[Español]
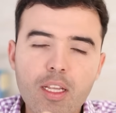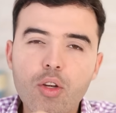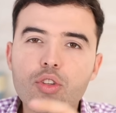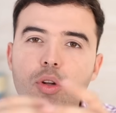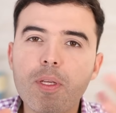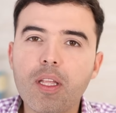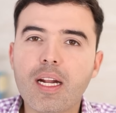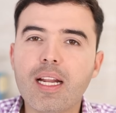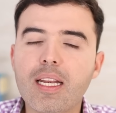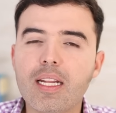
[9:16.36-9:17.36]
Y no se olviden
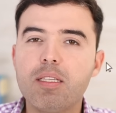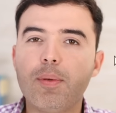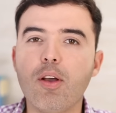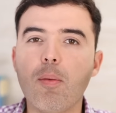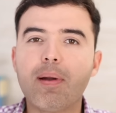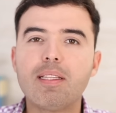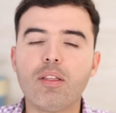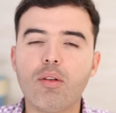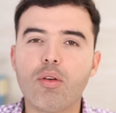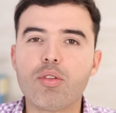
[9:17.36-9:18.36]
al canal de XB
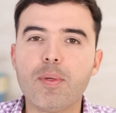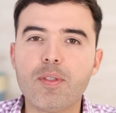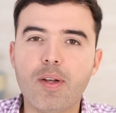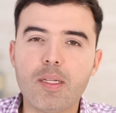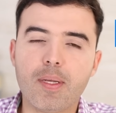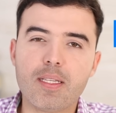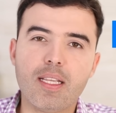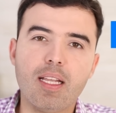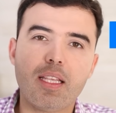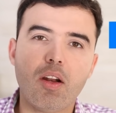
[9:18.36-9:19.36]
compartiendo los comentarios para que
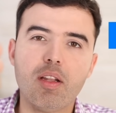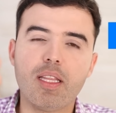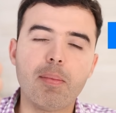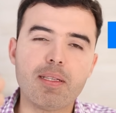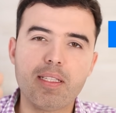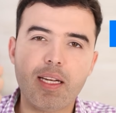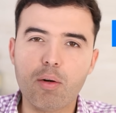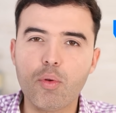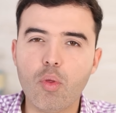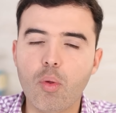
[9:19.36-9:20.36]
estén enterados del tema. Si
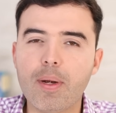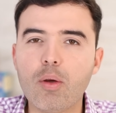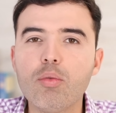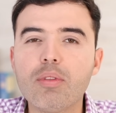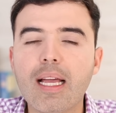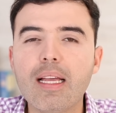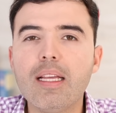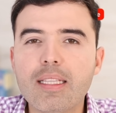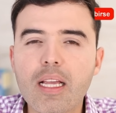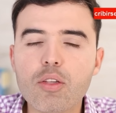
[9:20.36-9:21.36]
tienen alguna duda o pregunta,
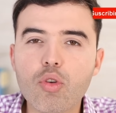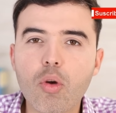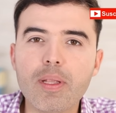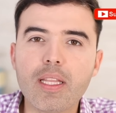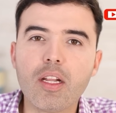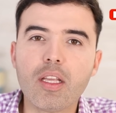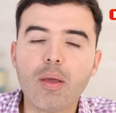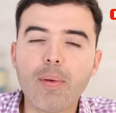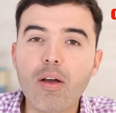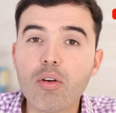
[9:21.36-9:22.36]
deje su comentario
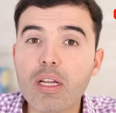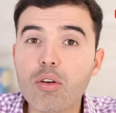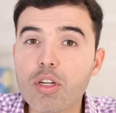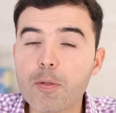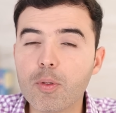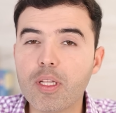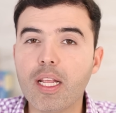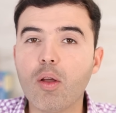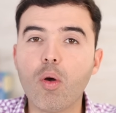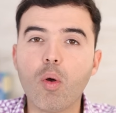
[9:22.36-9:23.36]
aquí abajo que lo
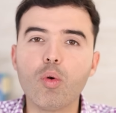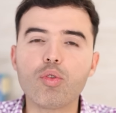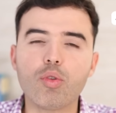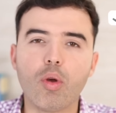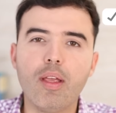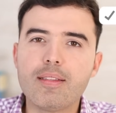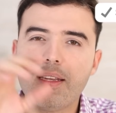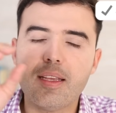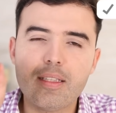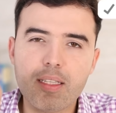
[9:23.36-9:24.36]
responderé con gusto.
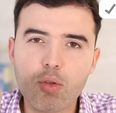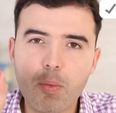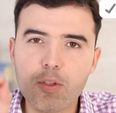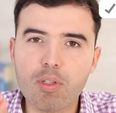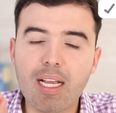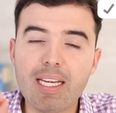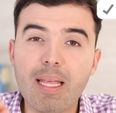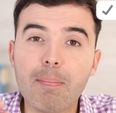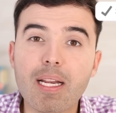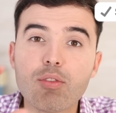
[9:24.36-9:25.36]
Si necesita suplementos de
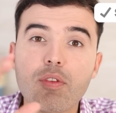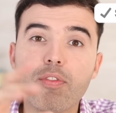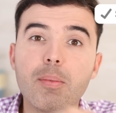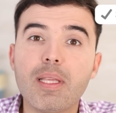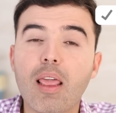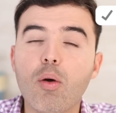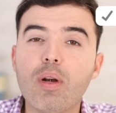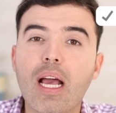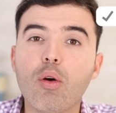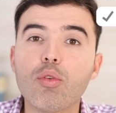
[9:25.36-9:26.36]
calidad para su enfermedad o
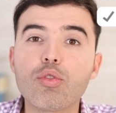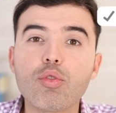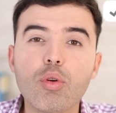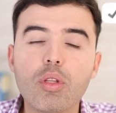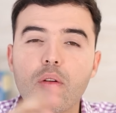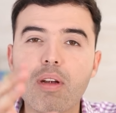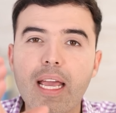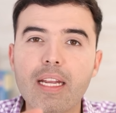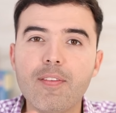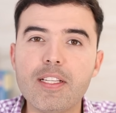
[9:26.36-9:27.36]
una consulta
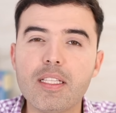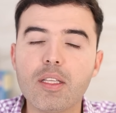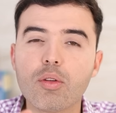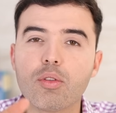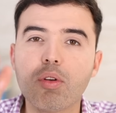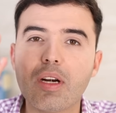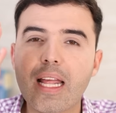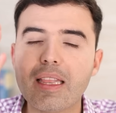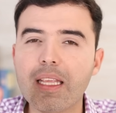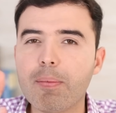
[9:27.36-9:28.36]
online, visite
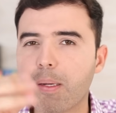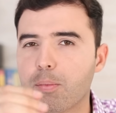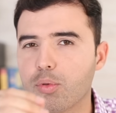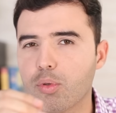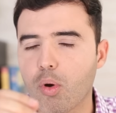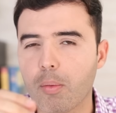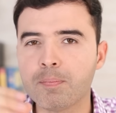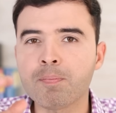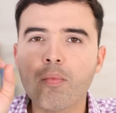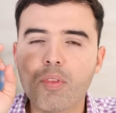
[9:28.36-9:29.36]
doctorlandivar.com.
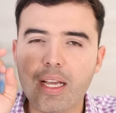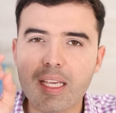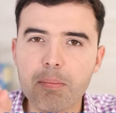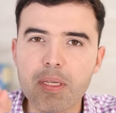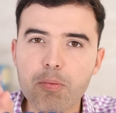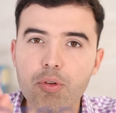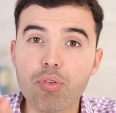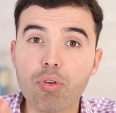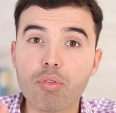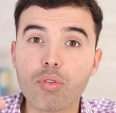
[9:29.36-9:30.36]
Y aquí mismo,
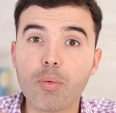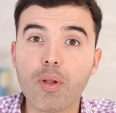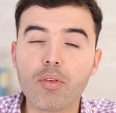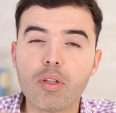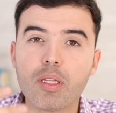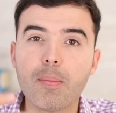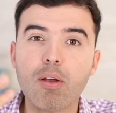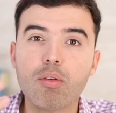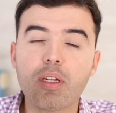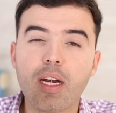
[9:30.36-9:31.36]
los otros otros videos con el tema,
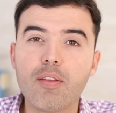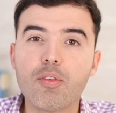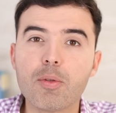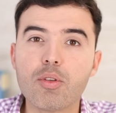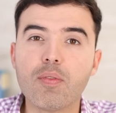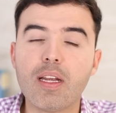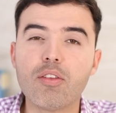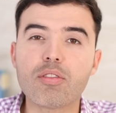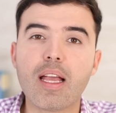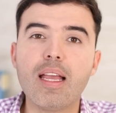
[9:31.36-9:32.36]
encontrará información
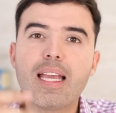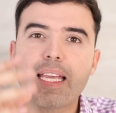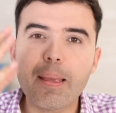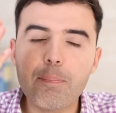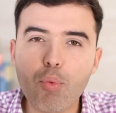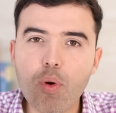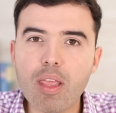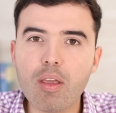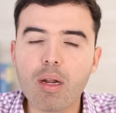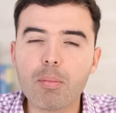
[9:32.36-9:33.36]
valiosa que
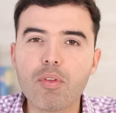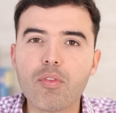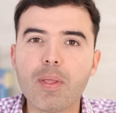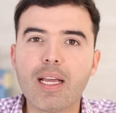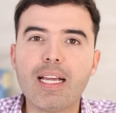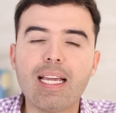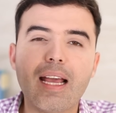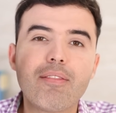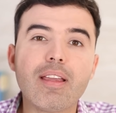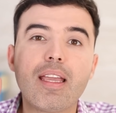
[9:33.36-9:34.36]
puede llevar a una enfermedad
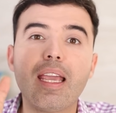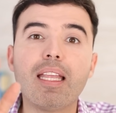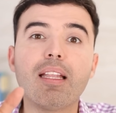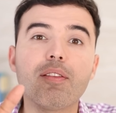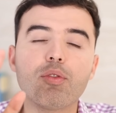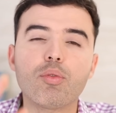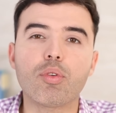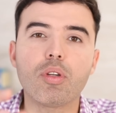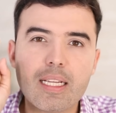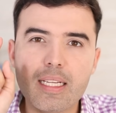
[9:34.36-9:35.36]
grave en el
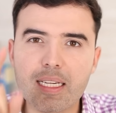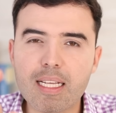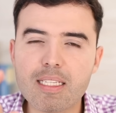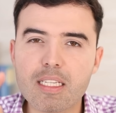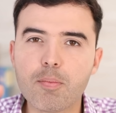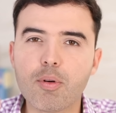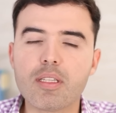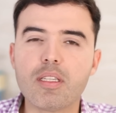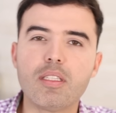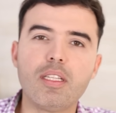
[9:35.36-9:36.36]
futuro. Gracias por
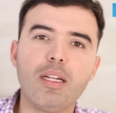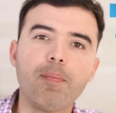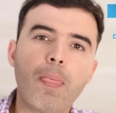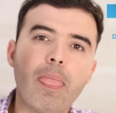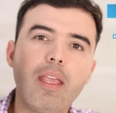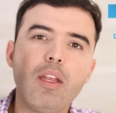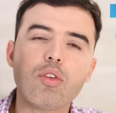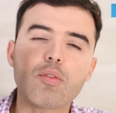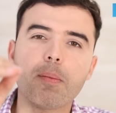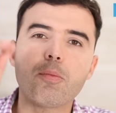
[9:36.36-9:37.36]
asistir y
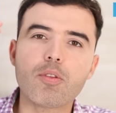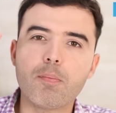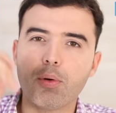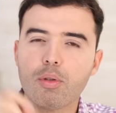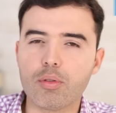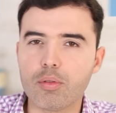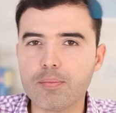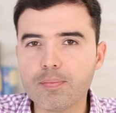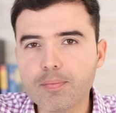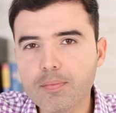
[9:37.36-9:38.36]
nos vemos
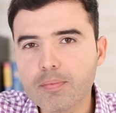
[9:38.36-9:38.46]
pronto.